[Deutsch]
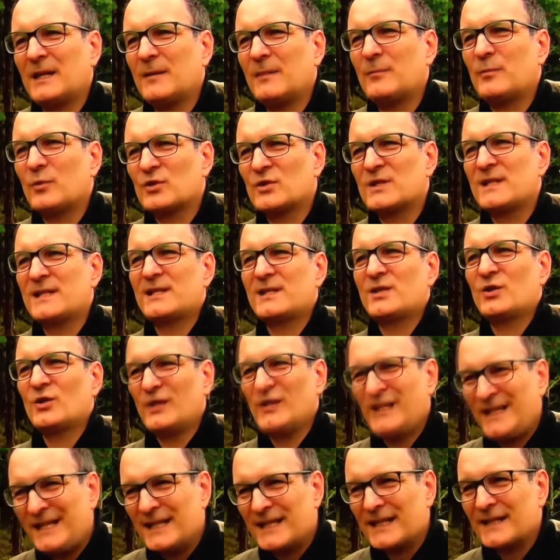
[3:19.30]

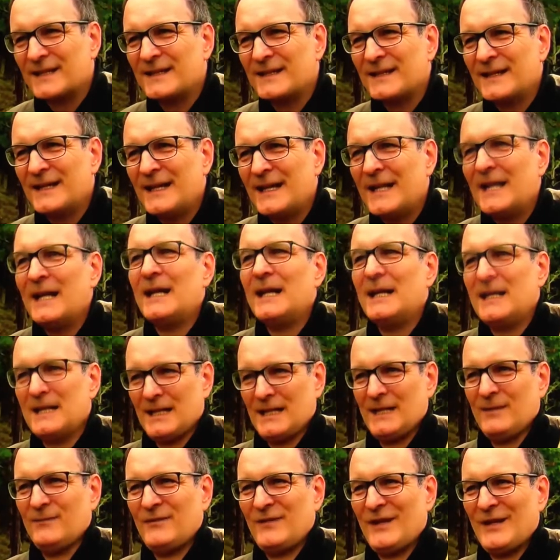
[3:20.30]
positioniert in
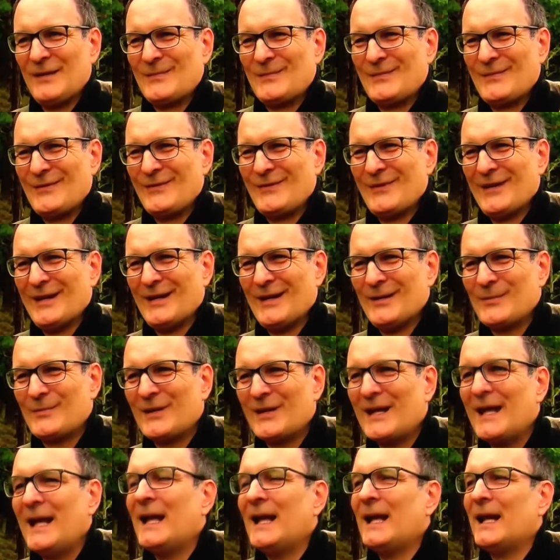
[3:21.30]
einem Wettbewerb
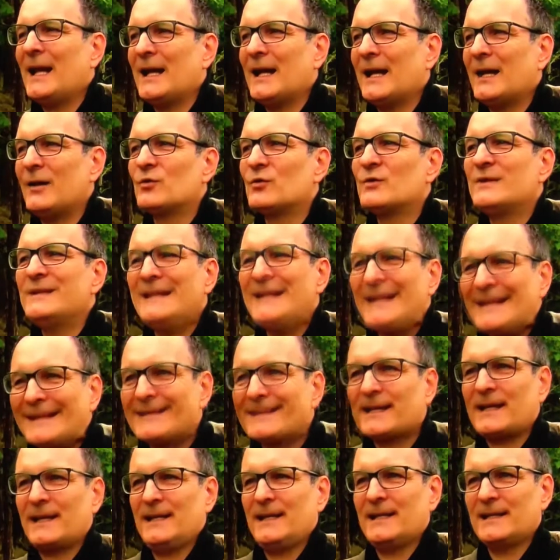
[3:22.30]
äh, und nicht
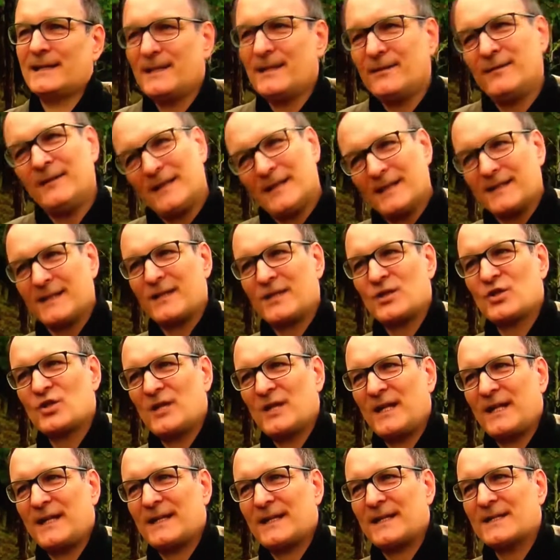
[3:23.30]
relativiert
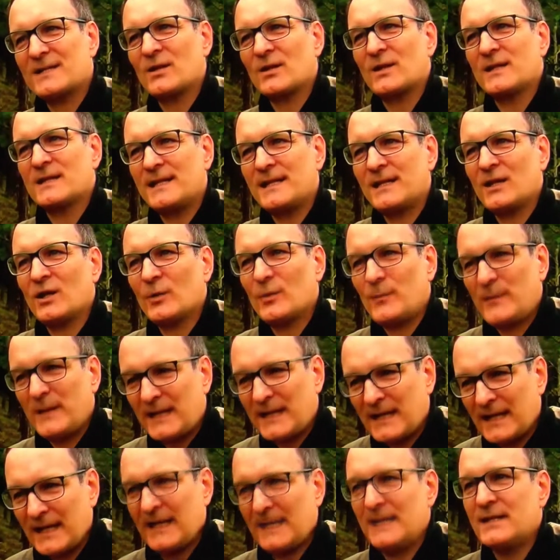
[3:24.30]
Geschichte, sondern sich auch
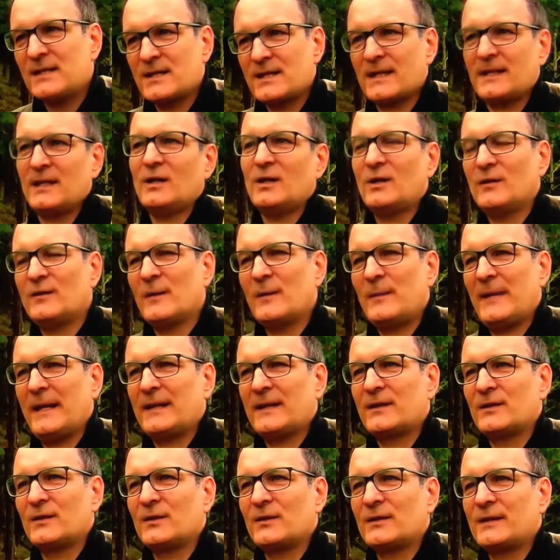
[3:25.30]
bekennt zu einer
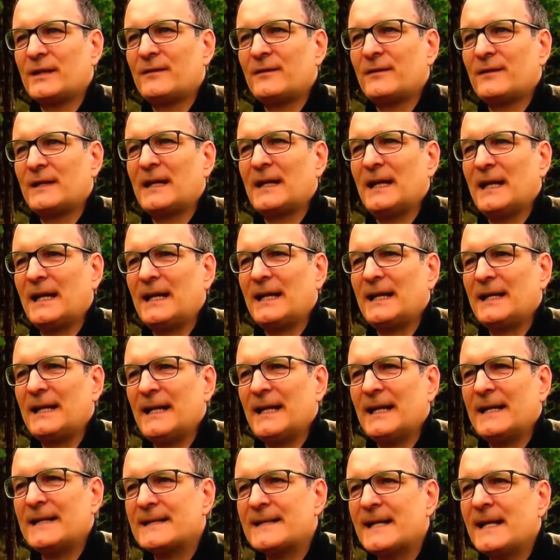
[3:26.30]
Aufarbeitung der
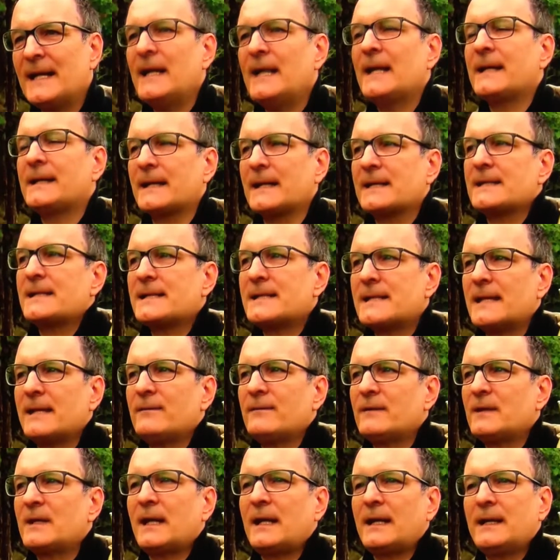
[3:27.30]
Vergangenheit, das ist
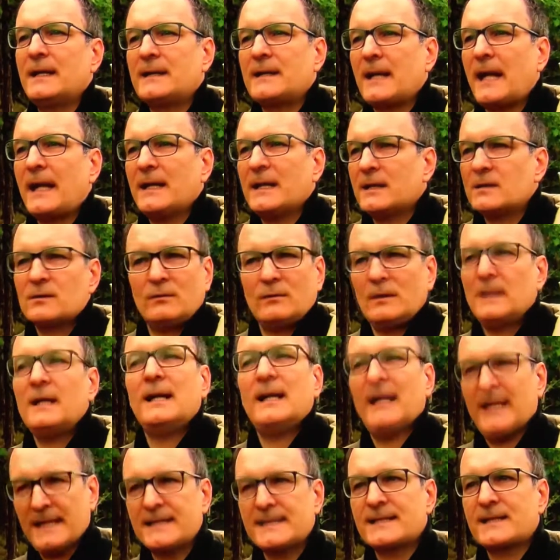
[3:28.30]
einfach eine, eine tolle
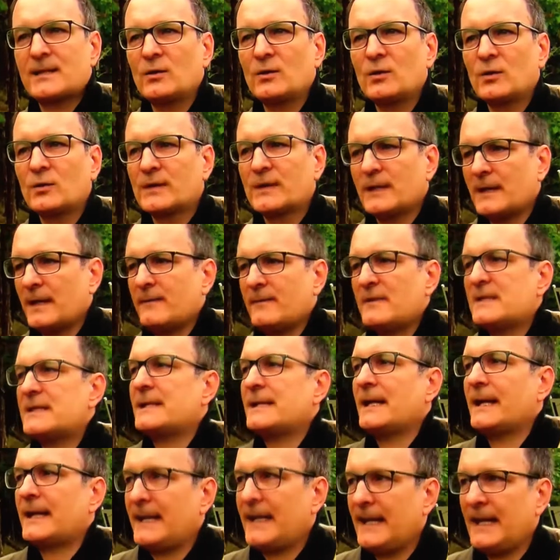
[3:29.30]
Leistung und dann habe ich
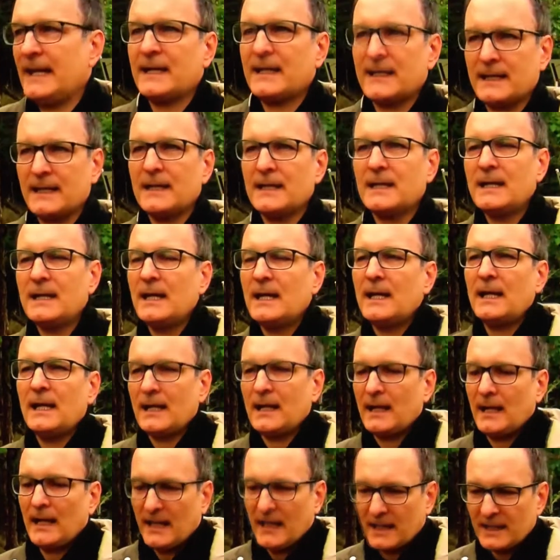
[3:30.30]
sehr gerne äh,
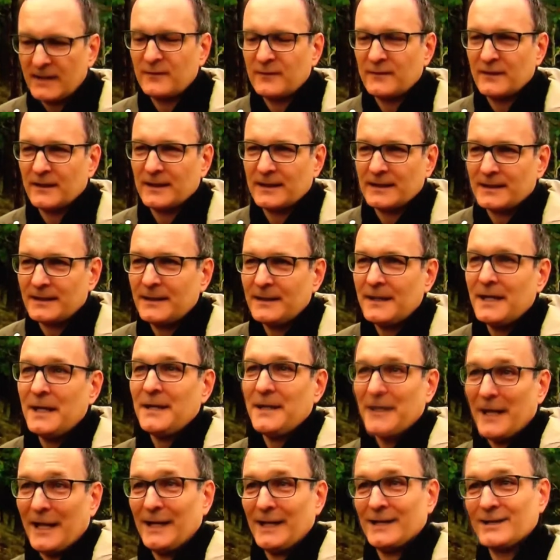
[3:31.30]
angefangen
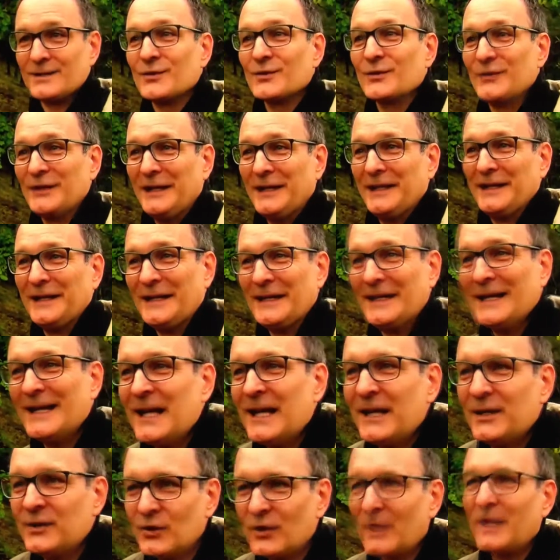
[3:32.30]
nachzudenken.
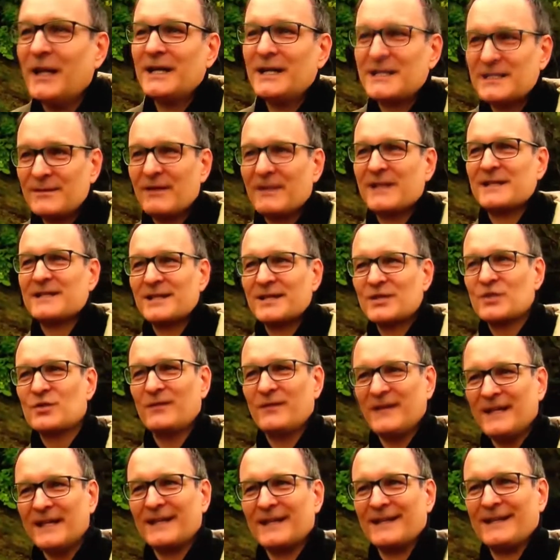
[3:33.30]
Nur es war sehr
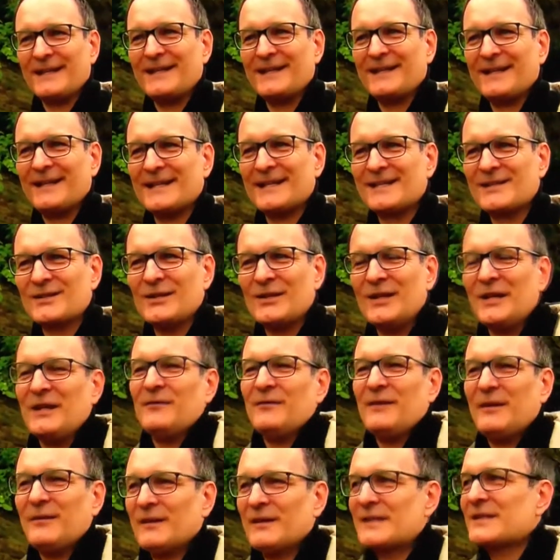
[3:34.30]
schwierig, also
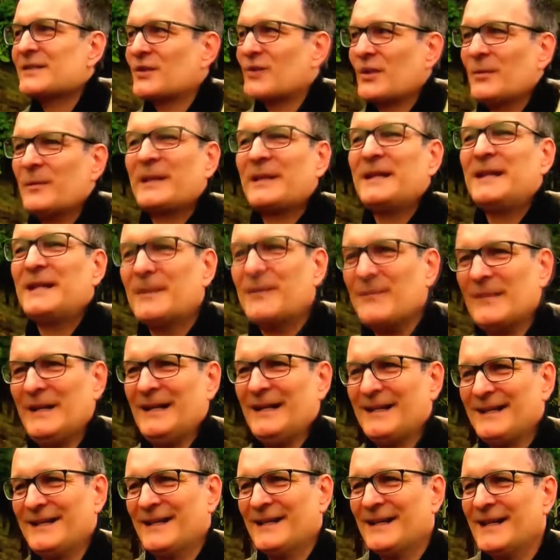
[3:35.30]
weil was soll man hier
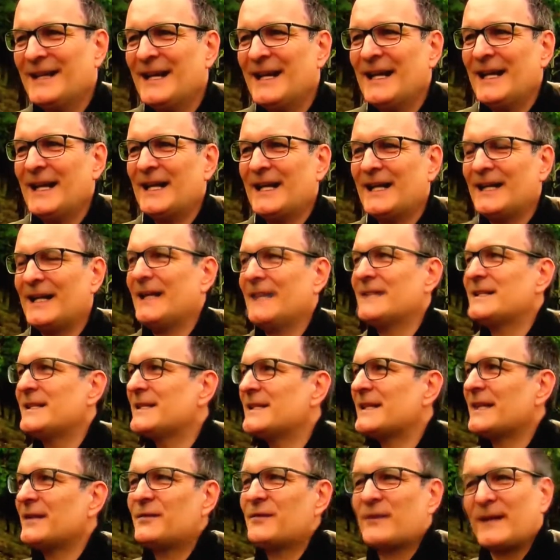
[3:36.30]
machen? Mhm. Äh, es ist
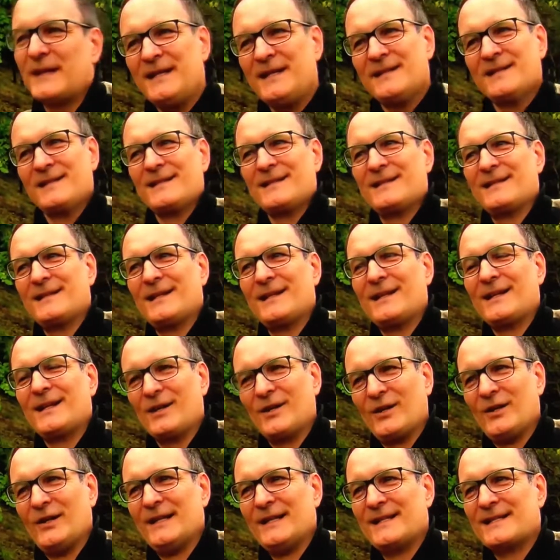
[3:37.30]
ein
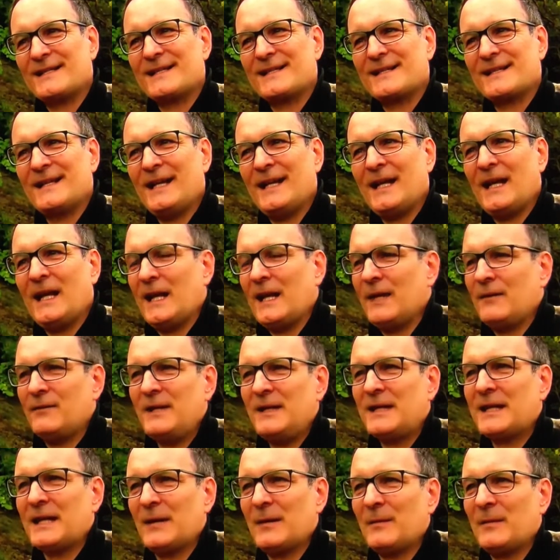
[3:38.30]
Friedenskreuz. Äh, wie
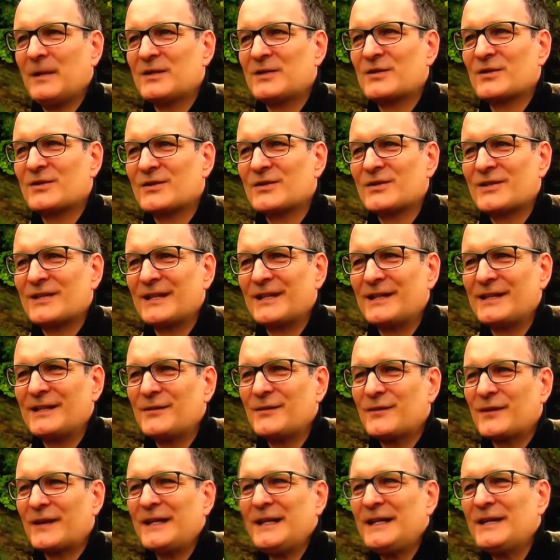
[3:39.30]
kann man sozusagen den
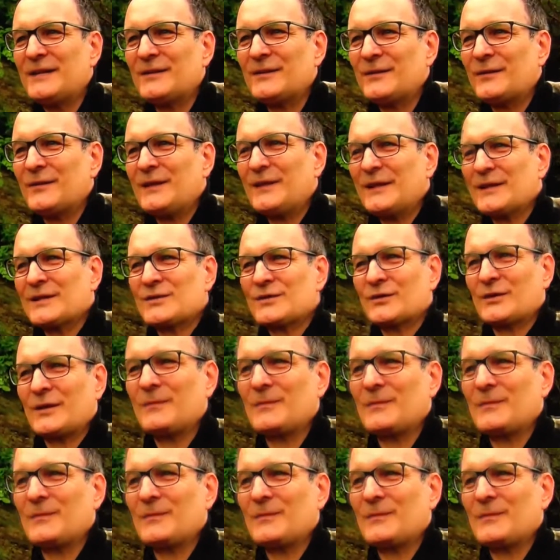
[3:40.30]
Frieden wieder zu dem